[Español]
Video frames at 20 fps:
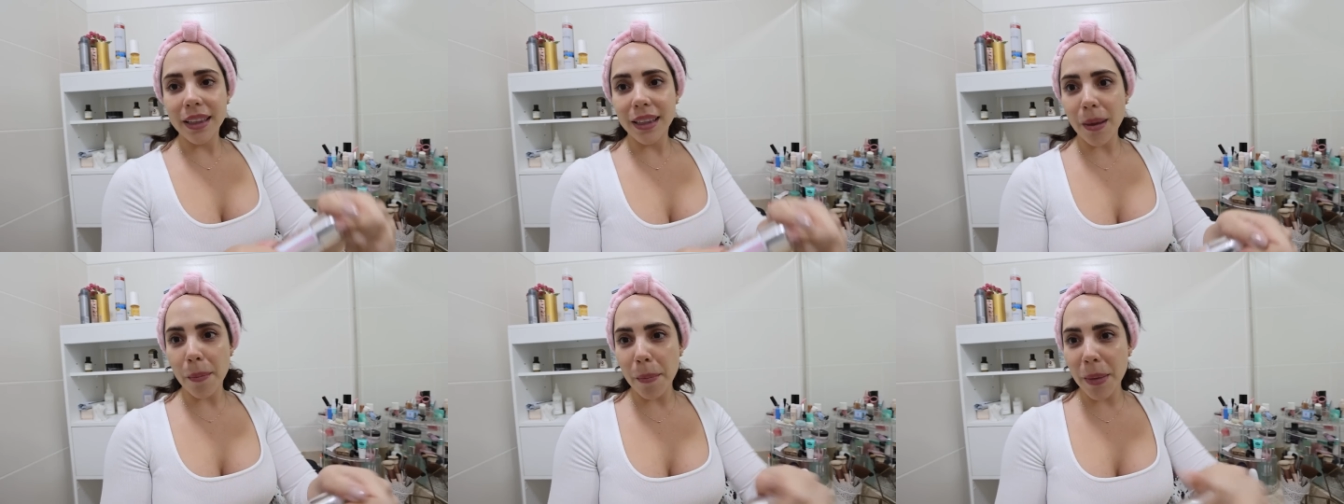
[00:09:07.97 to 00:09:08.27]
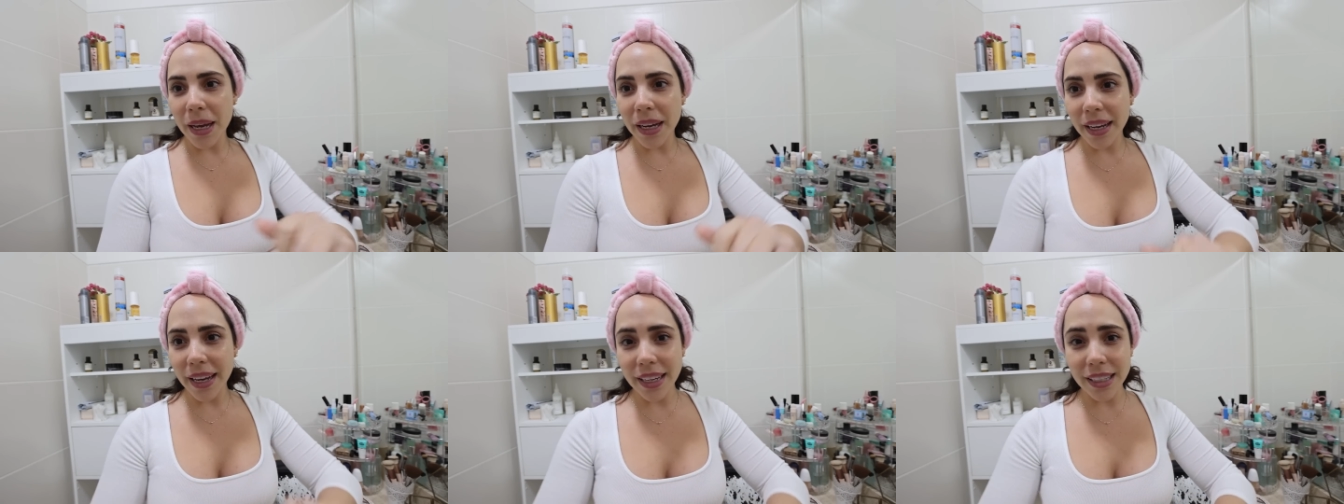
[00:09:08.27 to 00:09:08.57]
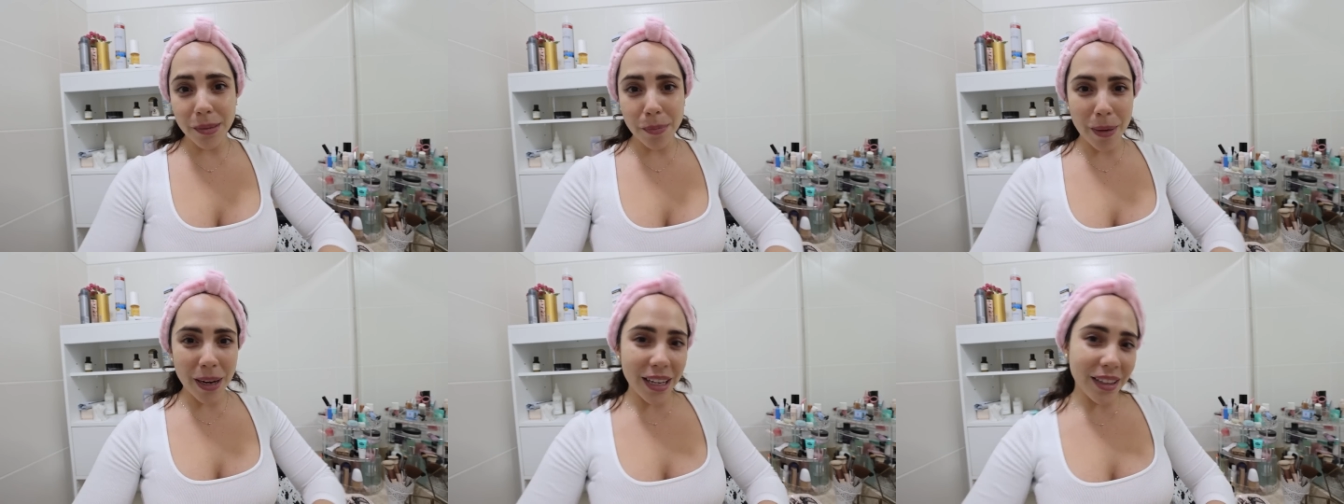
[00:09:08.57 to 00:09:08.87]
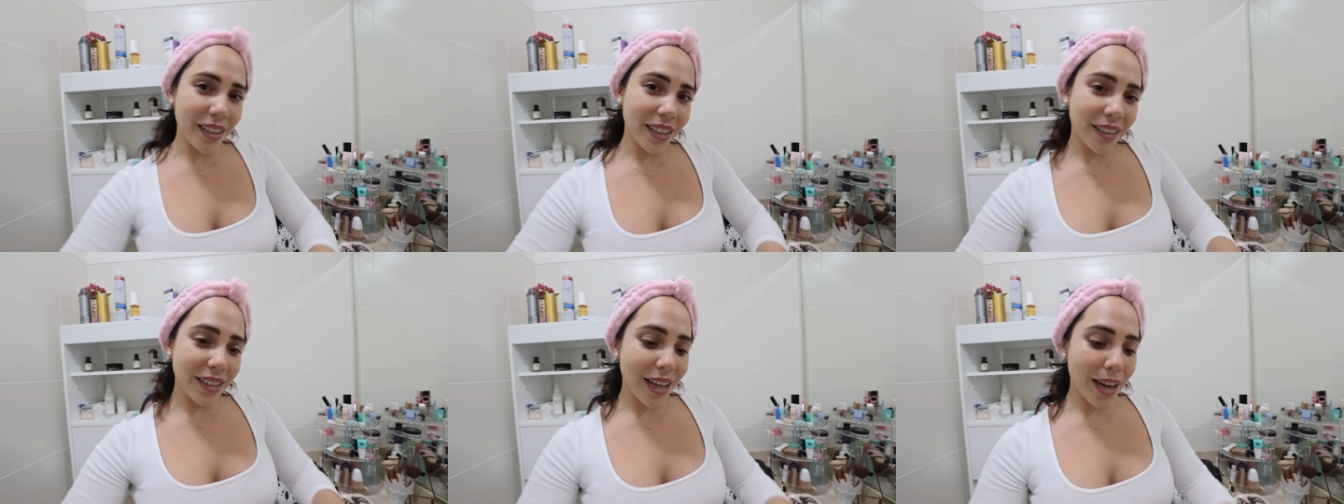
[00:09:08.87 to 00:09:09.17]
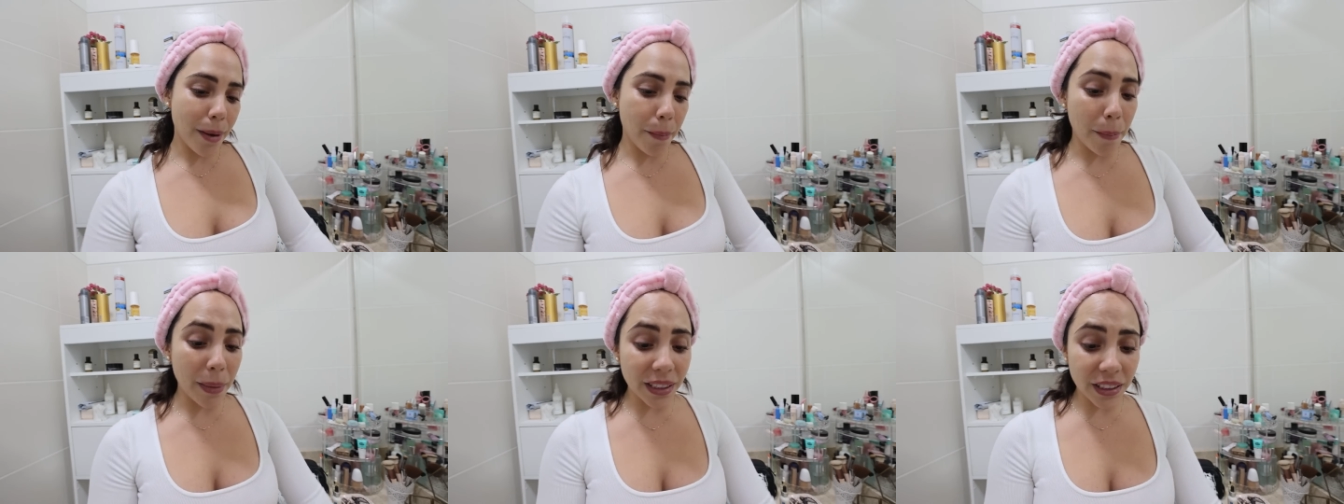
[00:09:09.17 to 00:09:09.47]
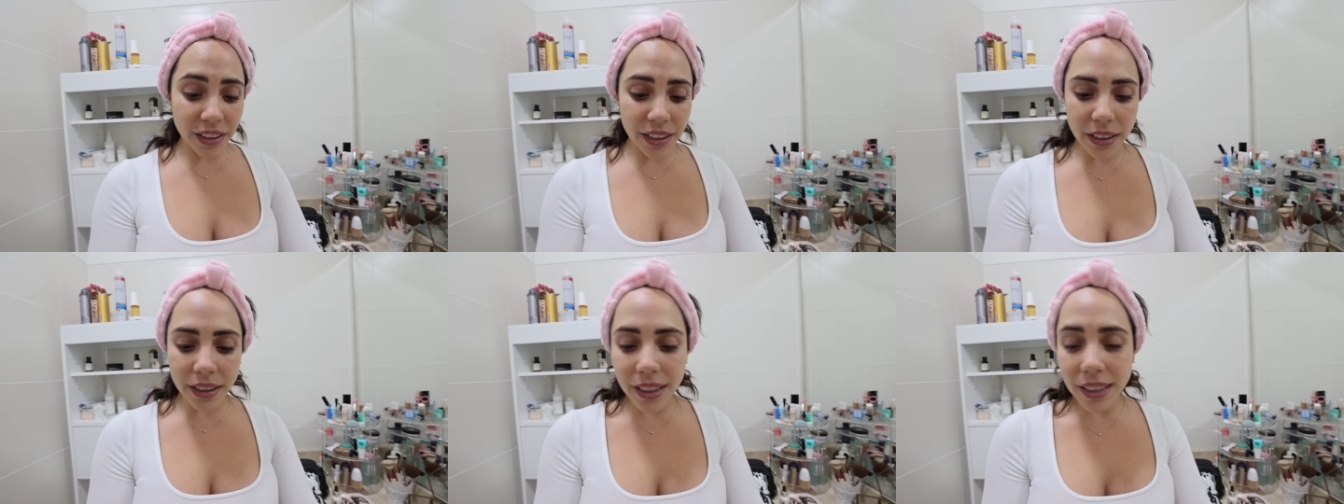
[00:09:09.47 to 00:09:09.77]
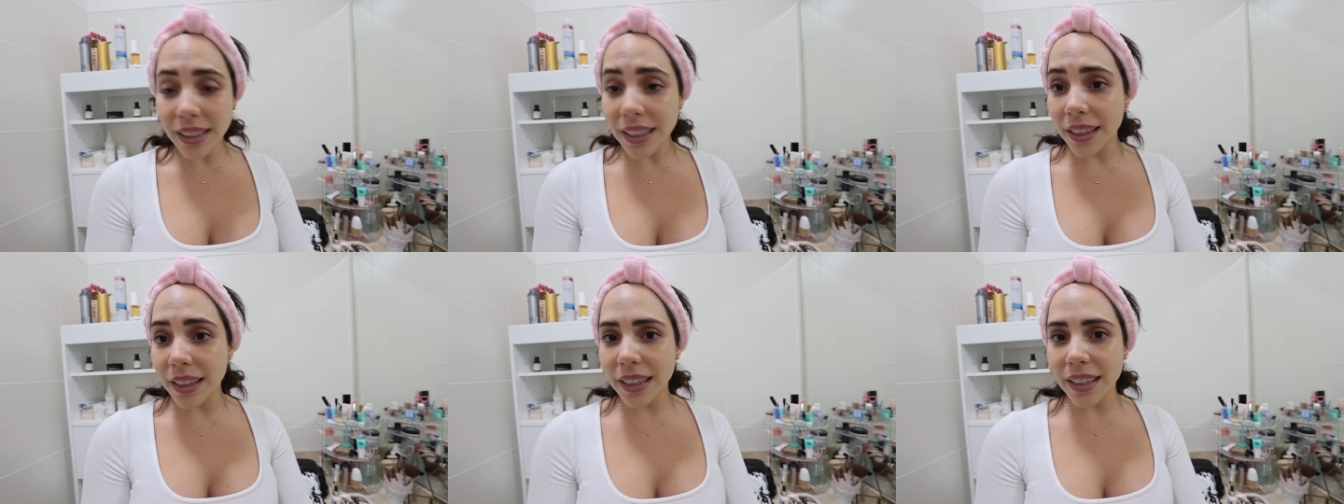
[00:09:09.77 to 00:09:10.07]
También es para tratar
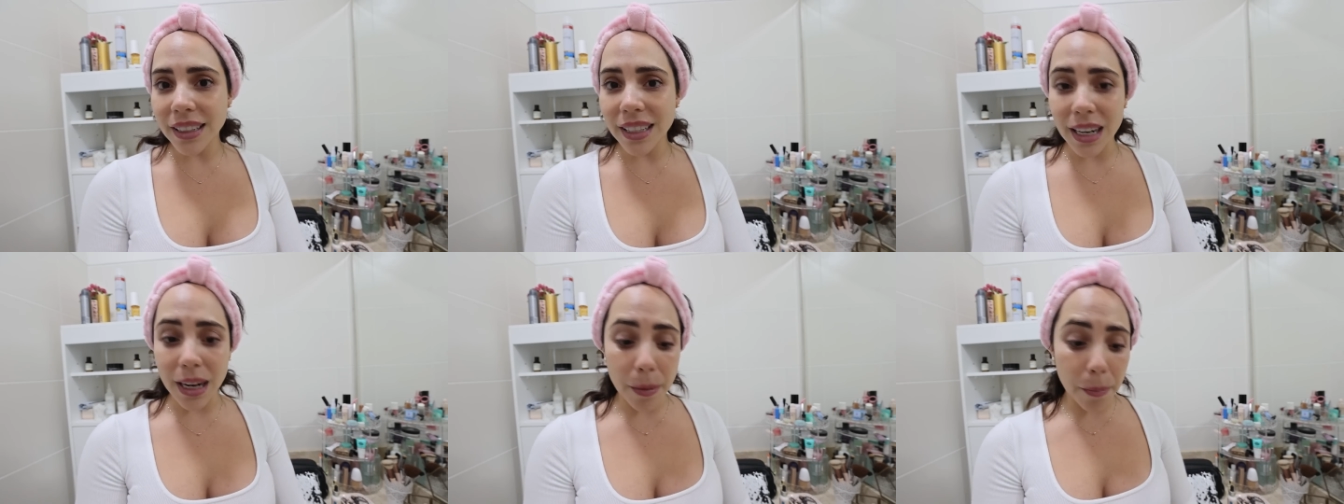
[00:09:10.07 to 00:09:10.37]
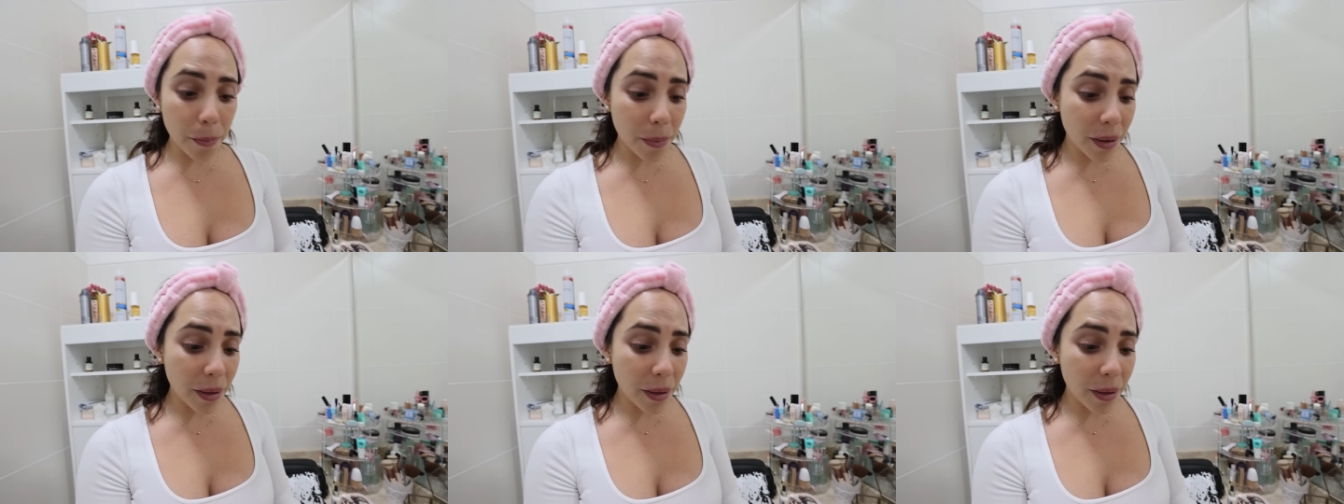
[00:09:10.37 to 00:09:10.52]
manchitas que tengas en la